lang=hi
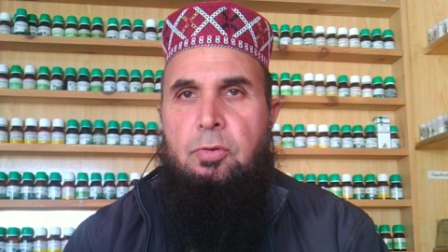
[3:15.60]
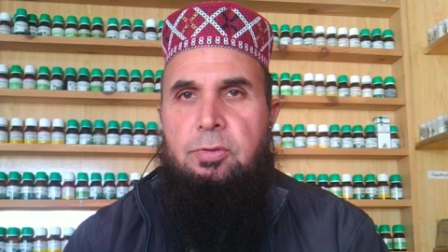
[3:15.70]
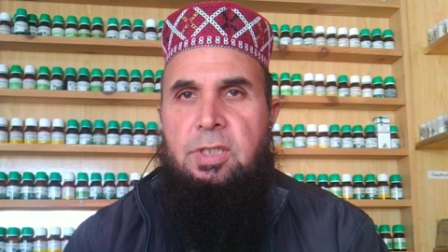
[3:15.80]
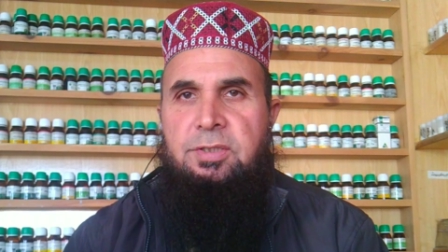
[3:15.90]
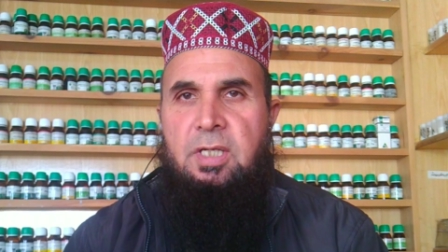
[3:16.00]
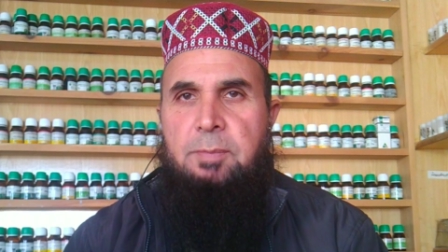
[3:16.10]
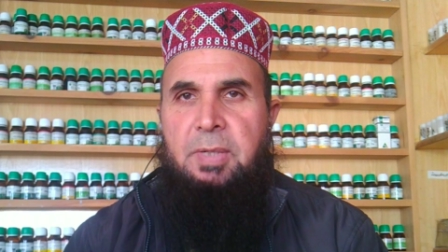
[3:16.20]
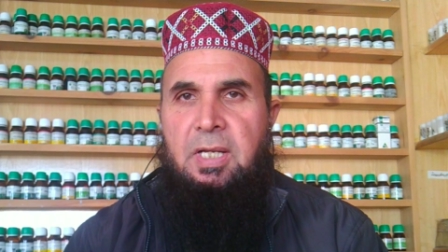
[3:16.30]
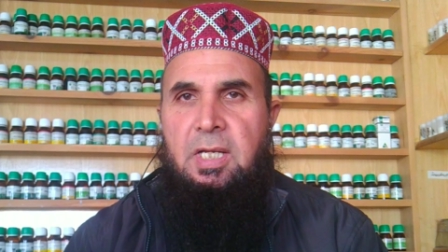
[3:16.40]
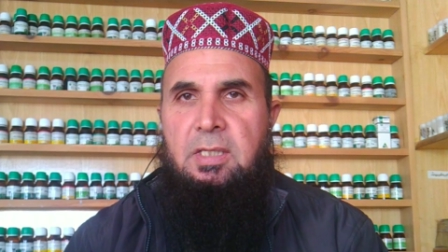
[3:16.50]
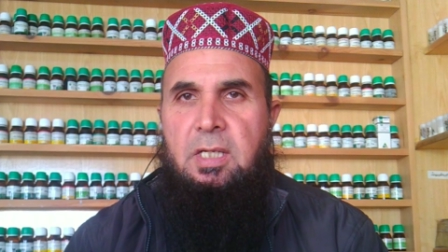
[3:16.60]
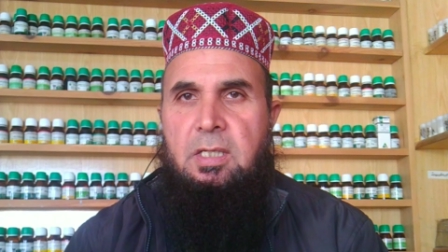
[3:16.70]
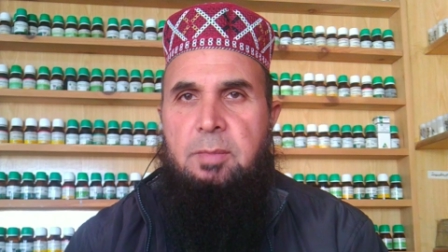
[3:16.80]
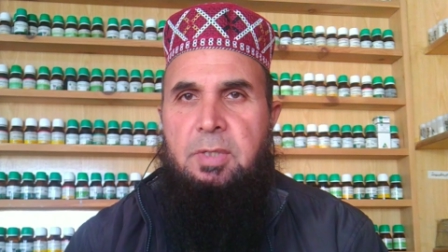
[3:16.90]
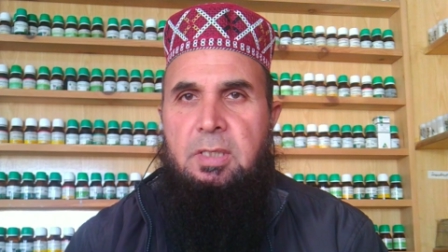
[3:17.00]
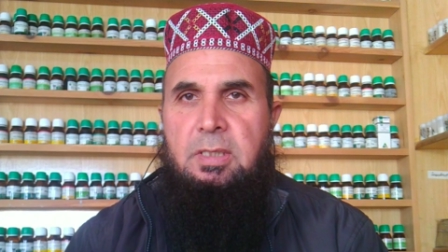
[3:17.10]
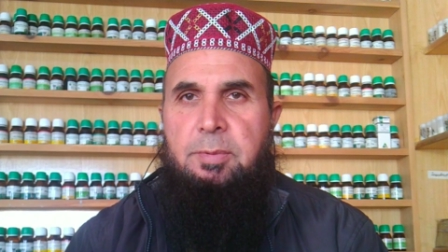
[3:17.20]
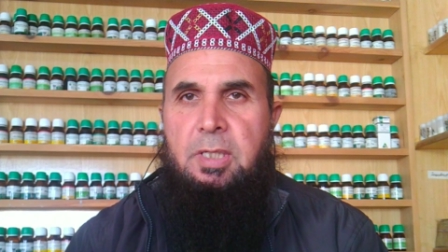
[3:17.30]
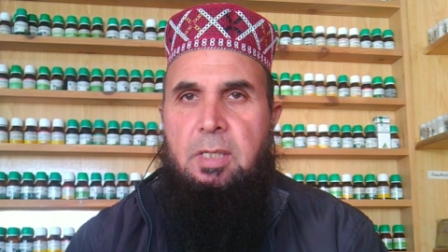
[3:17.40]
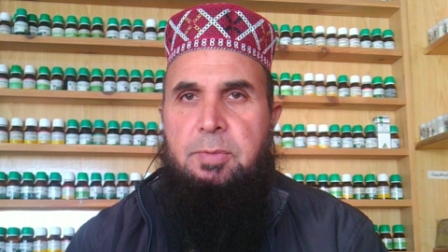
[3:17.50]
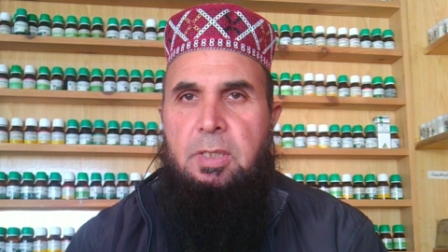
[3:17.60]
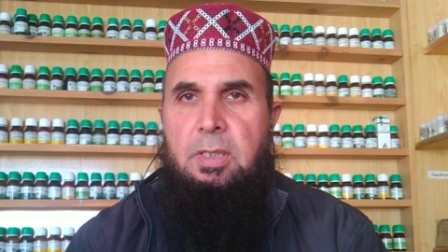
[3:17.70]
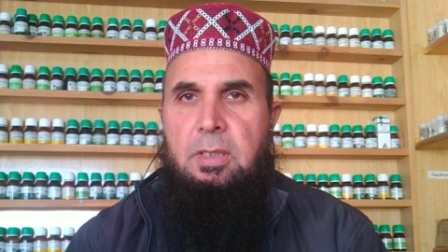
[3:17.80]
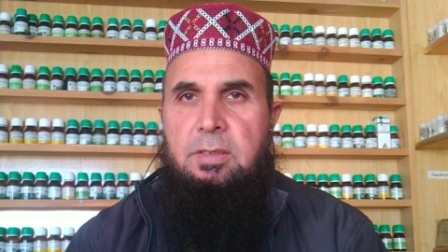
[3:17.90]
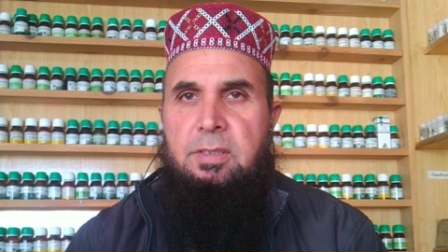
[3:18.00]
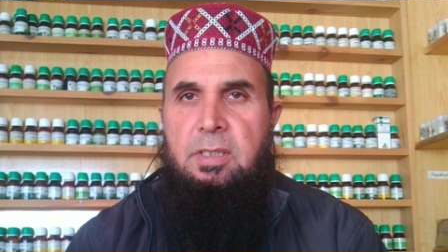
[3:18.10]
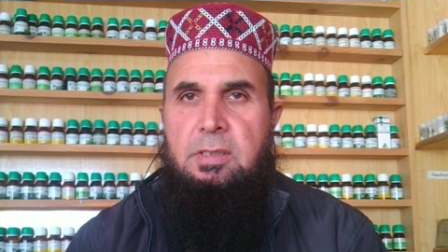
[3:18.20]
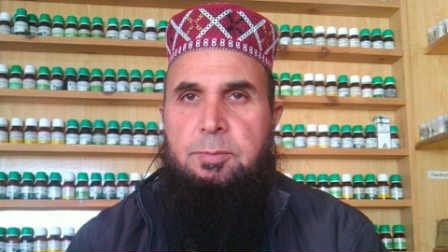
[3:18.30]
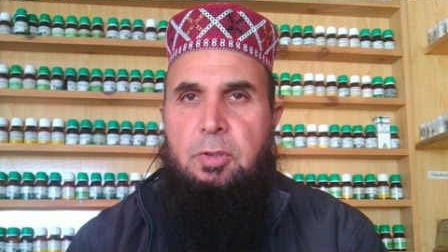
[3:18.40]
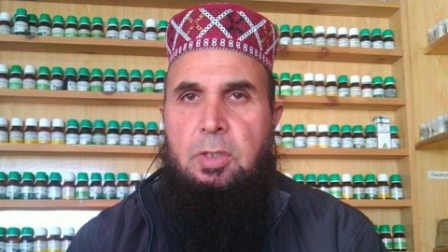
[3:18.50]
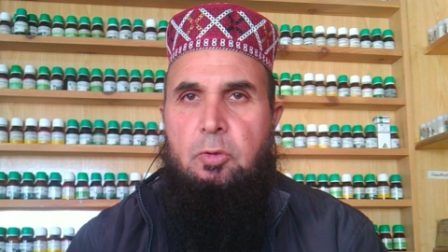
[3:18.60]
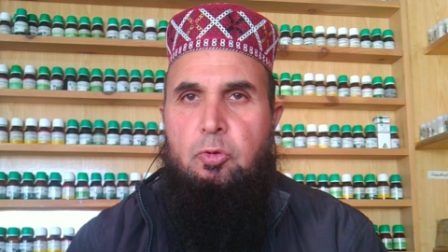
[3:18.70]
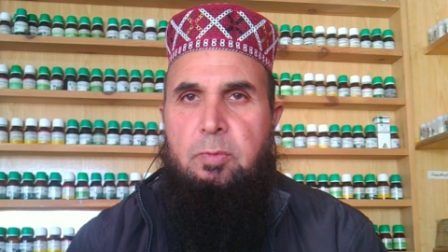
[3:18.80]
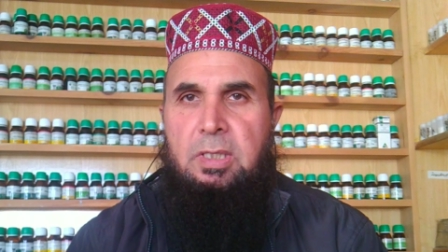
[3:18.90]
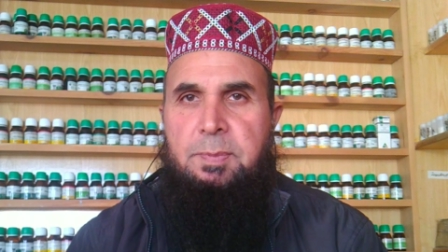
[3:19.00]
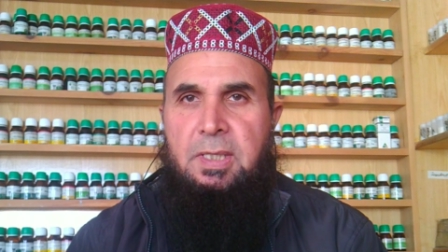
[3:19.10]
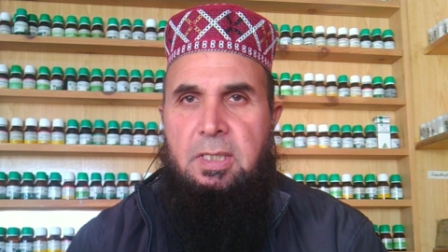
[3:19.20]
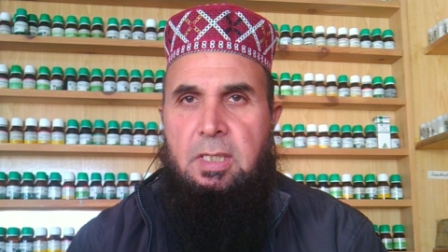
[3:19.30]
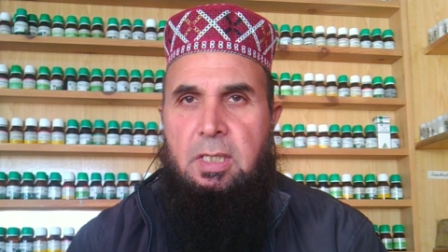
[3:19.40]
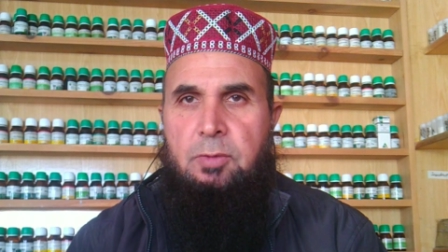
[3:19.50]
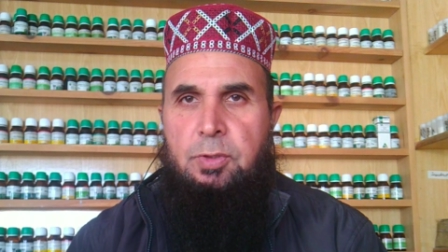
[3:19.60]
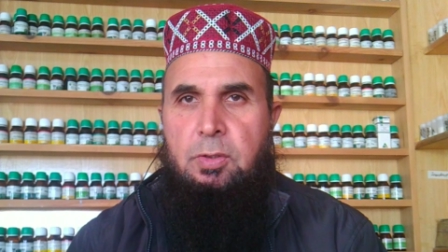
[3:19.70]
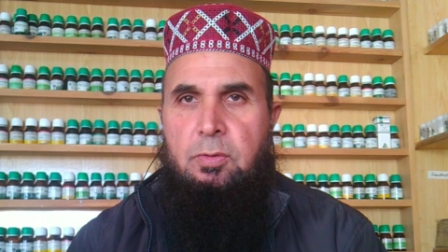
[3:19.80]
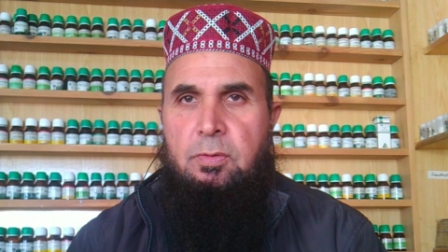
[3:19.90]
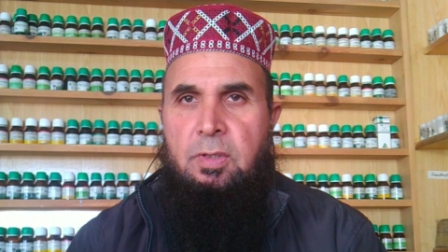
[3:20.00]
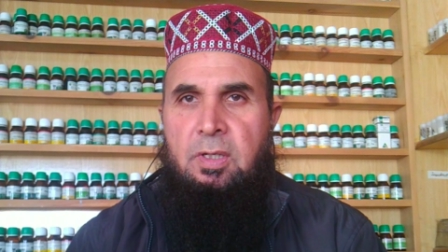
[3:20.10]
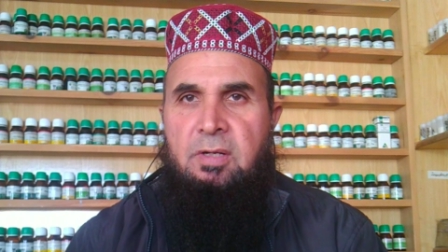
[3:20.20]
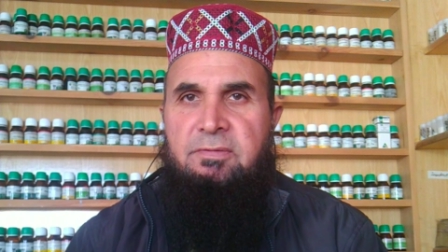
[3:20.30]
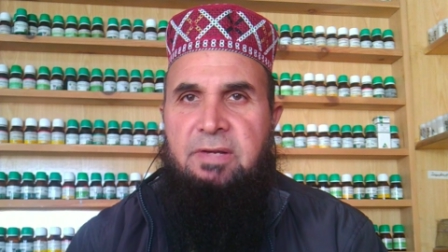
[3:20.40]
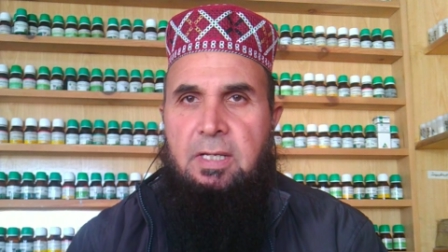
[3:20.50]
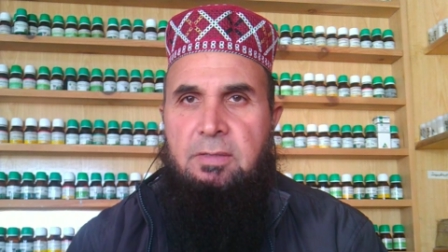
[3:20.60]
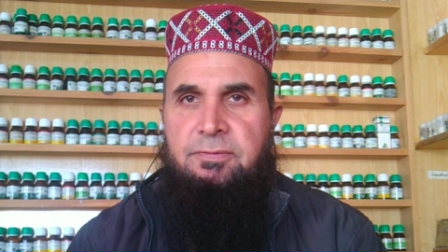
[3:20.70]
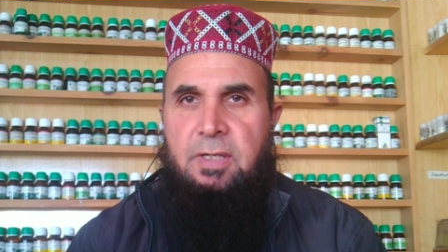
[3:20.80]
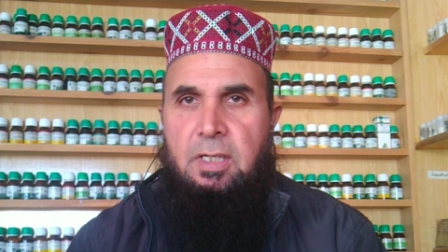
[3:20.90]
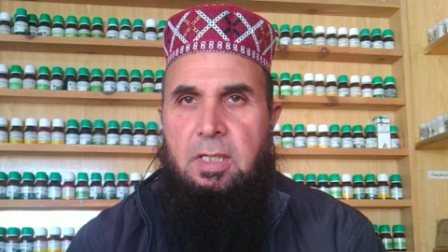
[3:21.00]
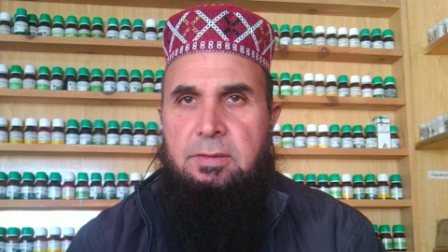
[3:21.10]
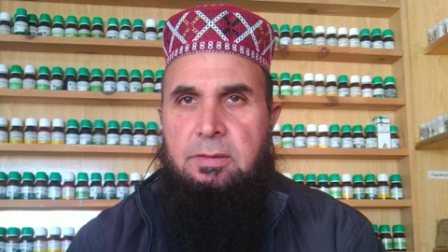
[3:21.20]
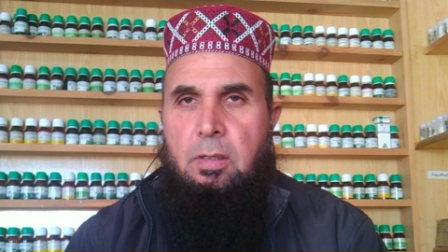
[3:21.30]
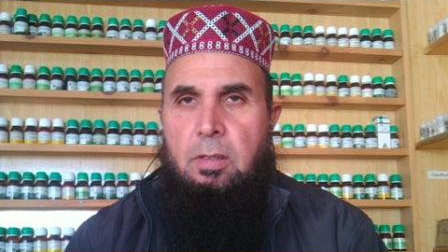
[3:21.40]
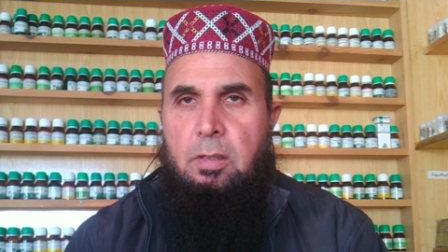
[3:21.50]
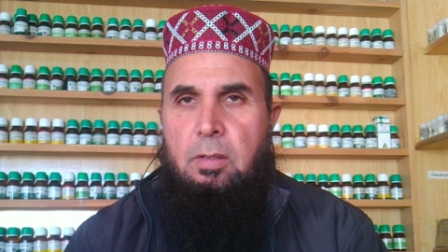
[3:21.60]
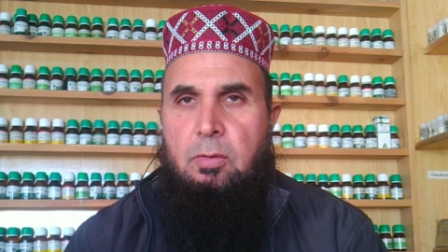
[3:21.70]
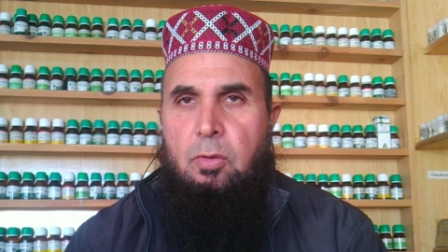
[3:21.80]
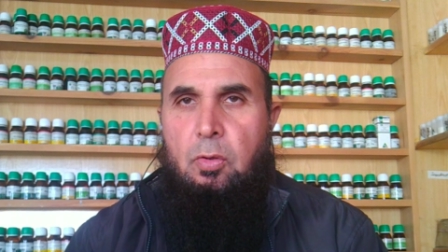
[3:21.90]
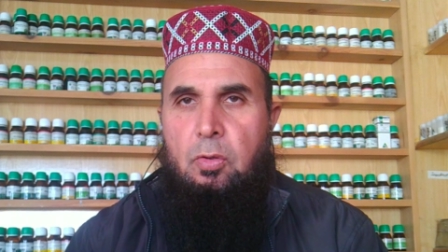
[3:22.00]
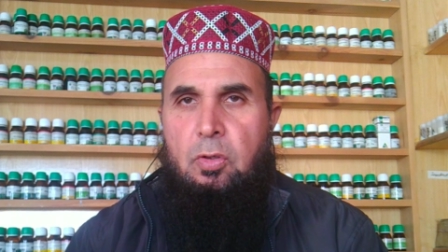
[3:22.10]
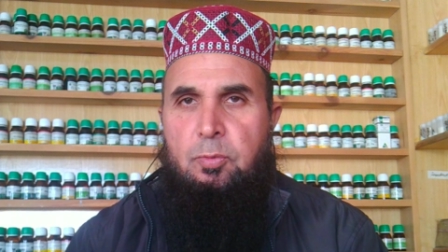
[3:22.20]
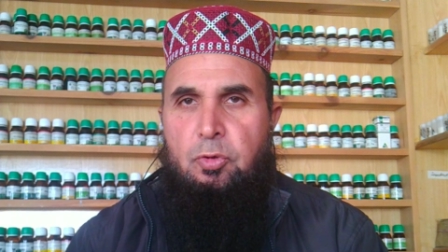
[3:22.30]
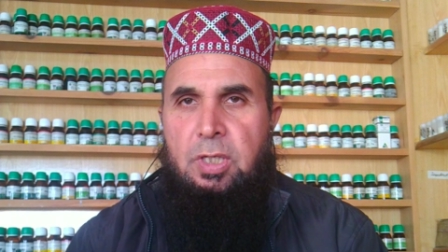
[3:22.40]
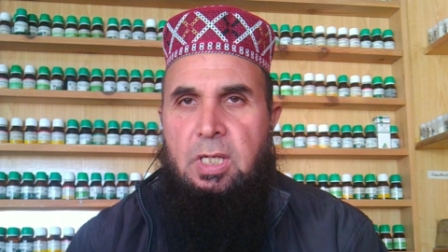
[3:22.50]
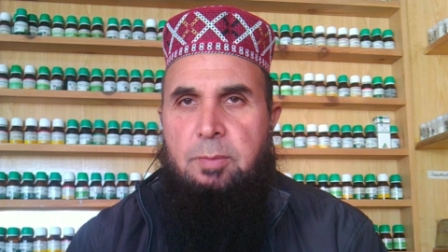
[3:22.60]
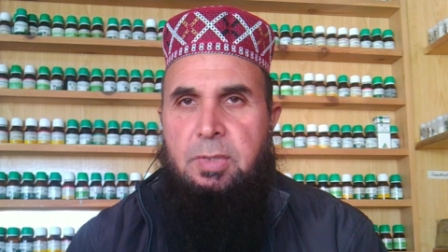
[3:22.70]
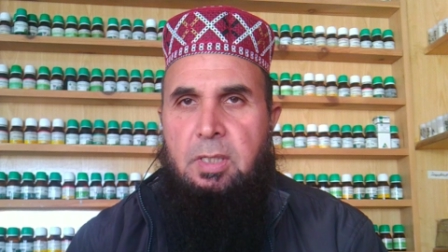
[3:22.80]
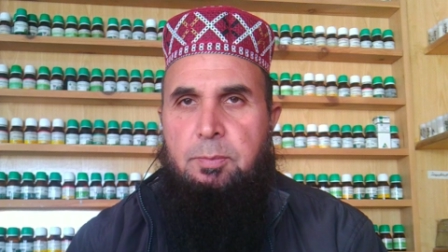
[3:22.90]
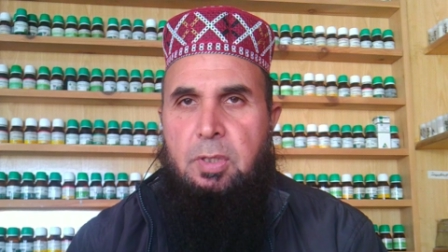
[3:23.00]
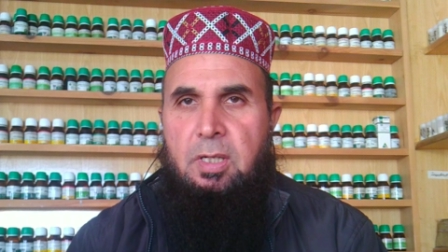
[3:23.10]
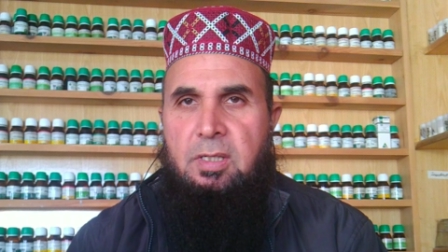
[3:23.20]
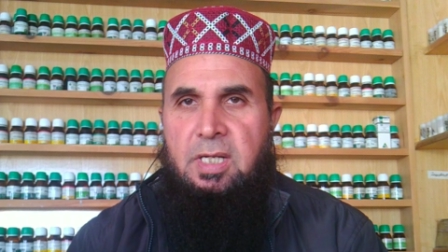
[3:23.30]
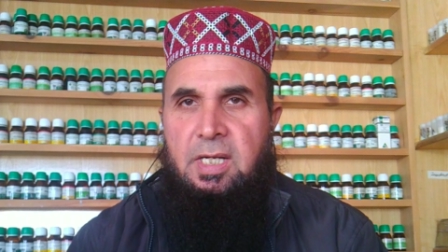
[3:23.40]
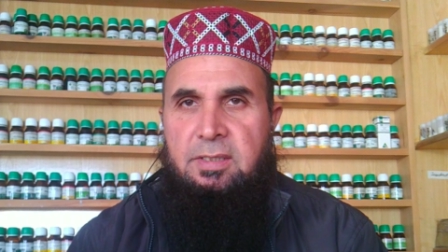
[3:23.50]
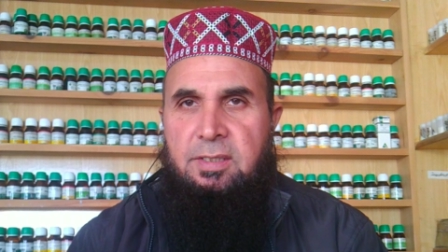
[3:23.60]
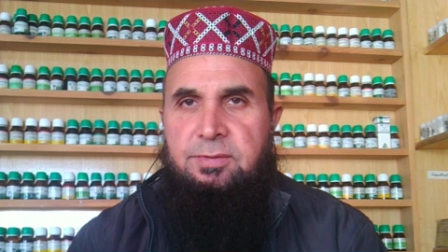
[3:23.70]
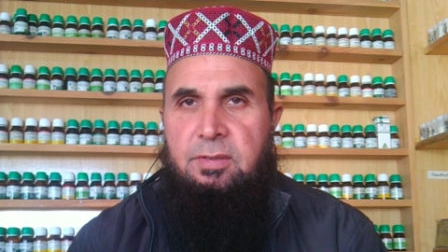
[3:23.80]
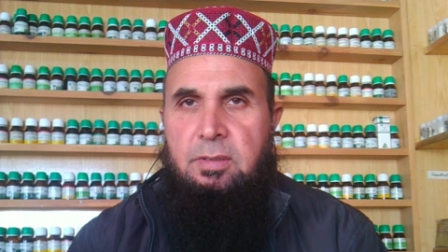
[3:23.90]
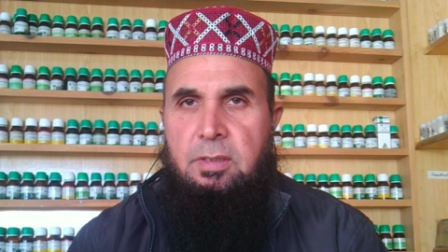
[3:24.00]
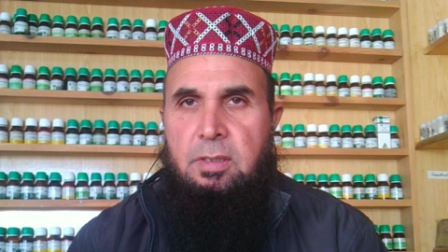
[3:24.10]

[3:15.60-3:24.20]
सोजश के पहले दर्जे में जबकि अभी किसी किस्म की रतूबत पैदा ना हुई हों फेरम फास को नमूनिया में ब्रांकैटस